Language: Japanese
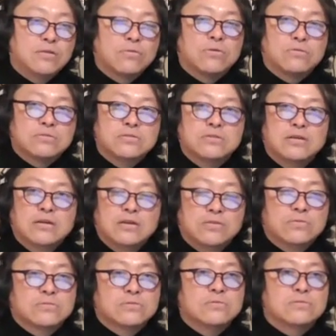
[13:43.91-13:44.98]
残る
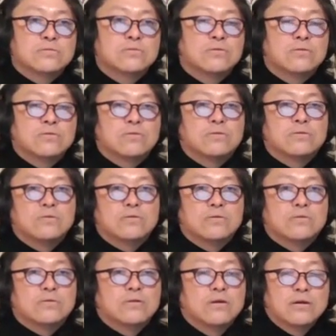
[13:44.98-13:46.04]
一つのその
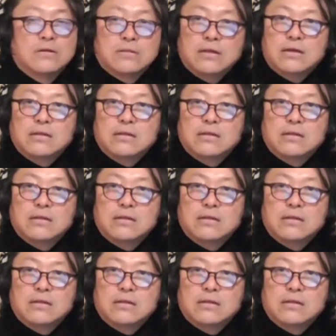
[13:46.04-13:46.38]
こう、